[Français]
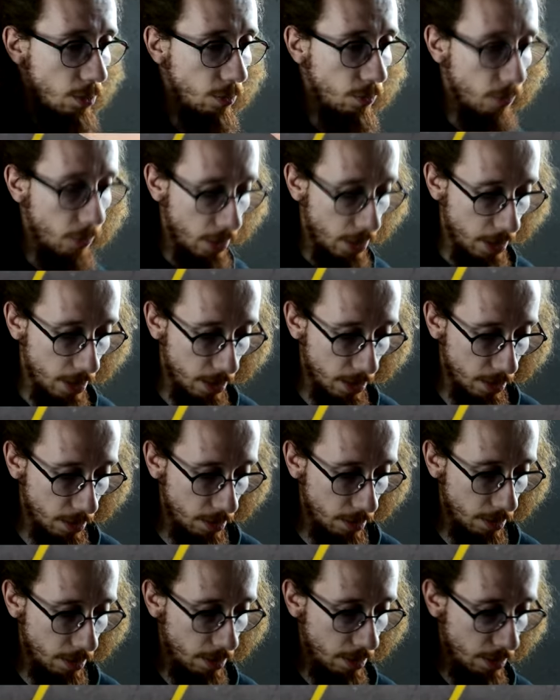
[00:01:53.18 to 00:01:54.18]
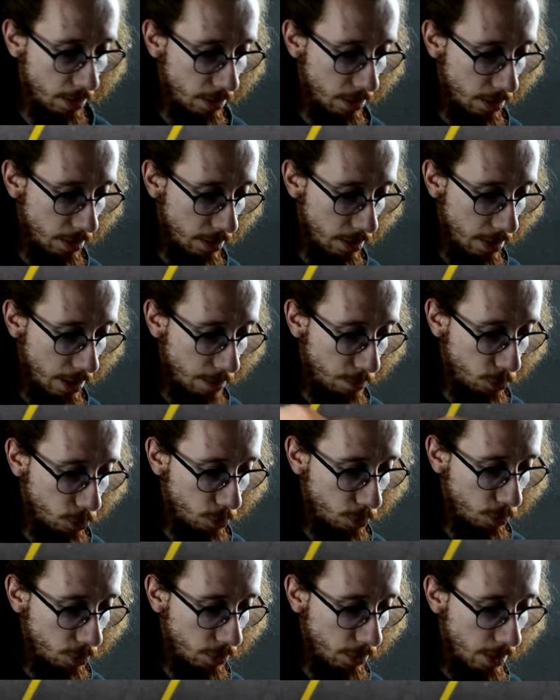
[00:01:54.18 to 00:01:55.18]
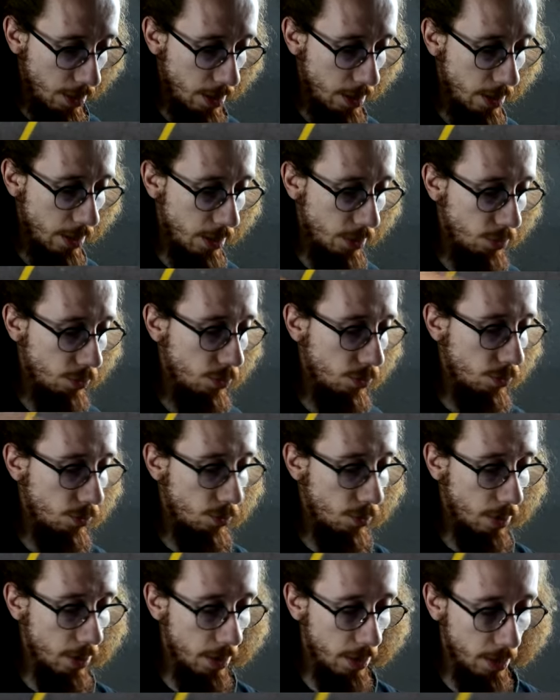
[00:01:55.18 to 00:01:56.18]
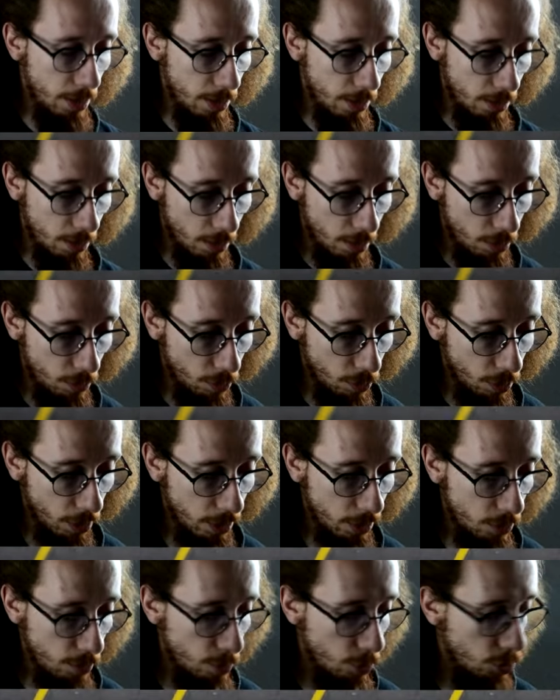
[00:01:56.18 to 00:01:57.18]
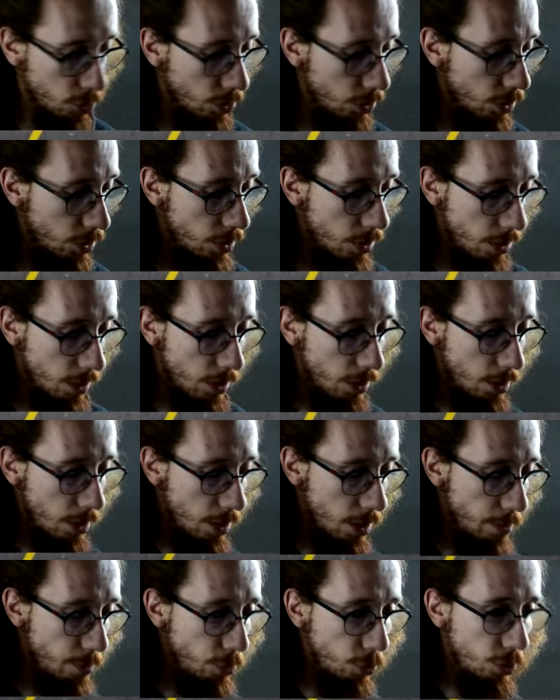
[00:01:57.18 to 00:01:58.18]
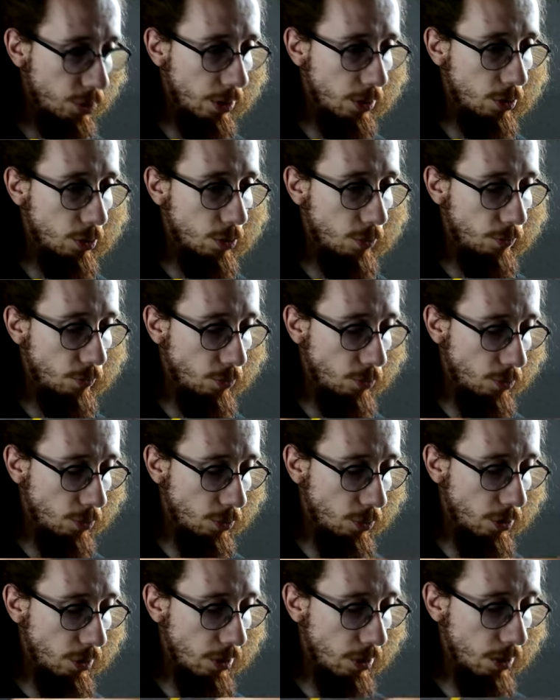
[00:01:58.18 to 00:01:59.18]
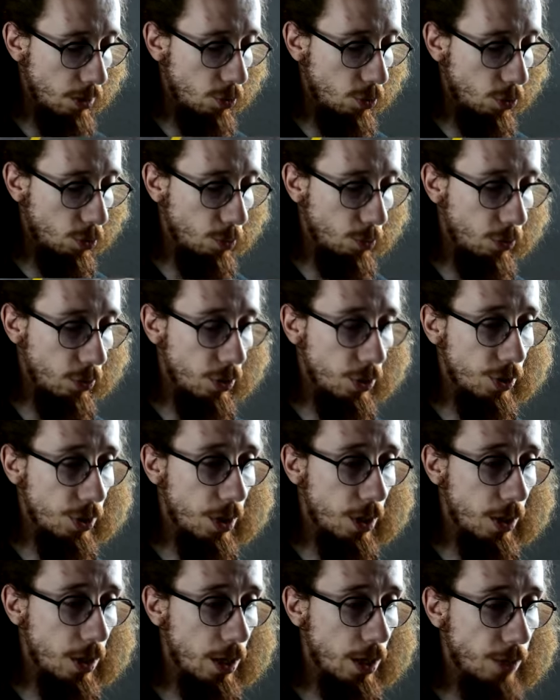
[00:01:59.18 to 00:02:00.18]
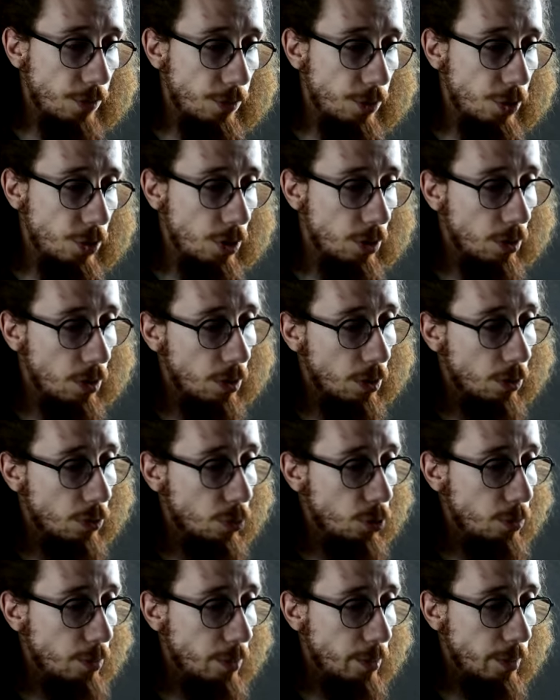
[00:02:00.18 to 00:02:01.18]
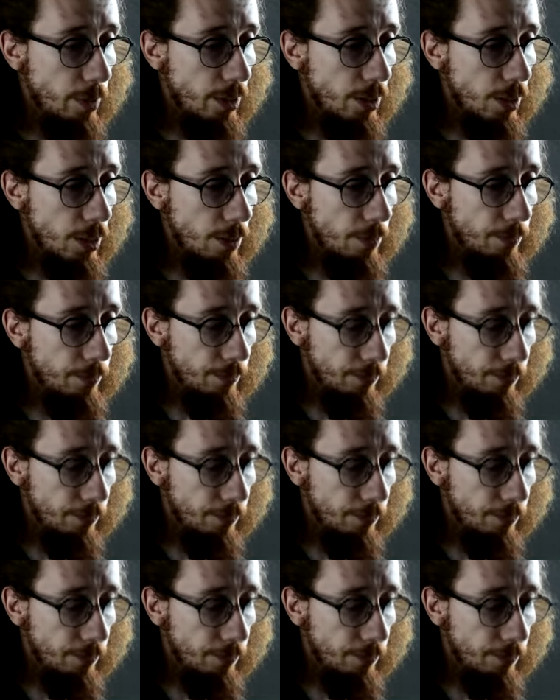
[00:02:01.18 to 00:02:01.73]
euh, voilà. la promotionnelle est juste là. Et le reste, bah, c'est des dés. Les pochettes que vous connaissez sûrement déjà à l'effigie de Mimiki.